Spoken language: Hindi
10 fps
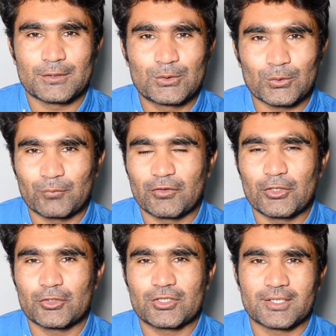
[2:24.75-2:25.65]
जो
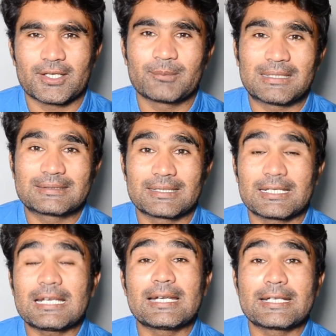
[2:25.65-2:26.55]
वीडियोज़ के अंदर हम बात करेंगे
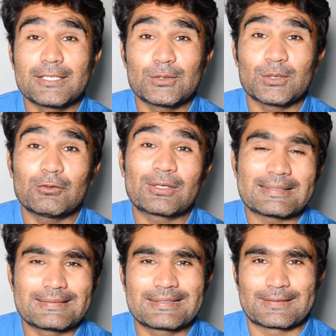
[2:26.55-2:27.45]
कि लड़की जो है वो
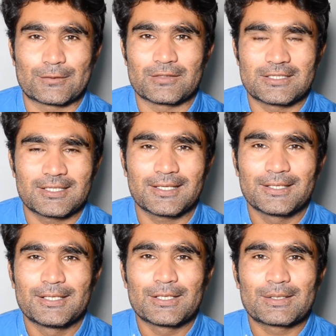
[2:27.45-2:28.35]
राज़ी कैसे हुई ठीक है
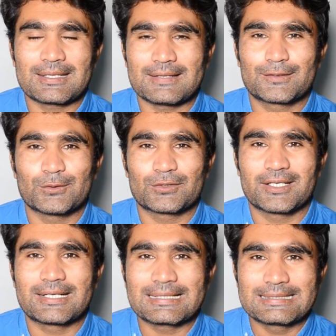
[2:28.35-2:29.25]
कैसे उसने
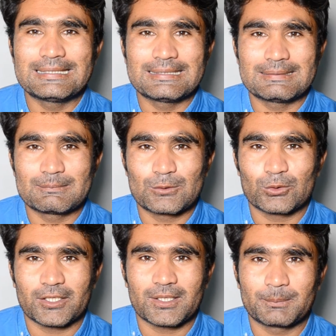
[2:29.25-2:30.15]
डक्की जो
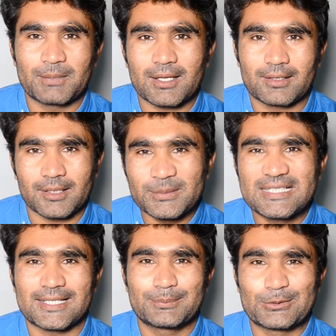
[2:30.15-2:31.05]
कि बड़ा
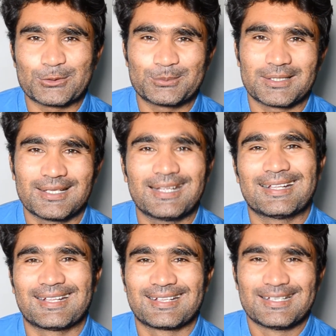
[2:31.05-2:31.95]
यूट्यूबर
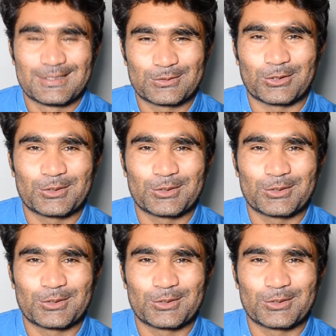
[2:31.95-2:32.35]
है सॉरी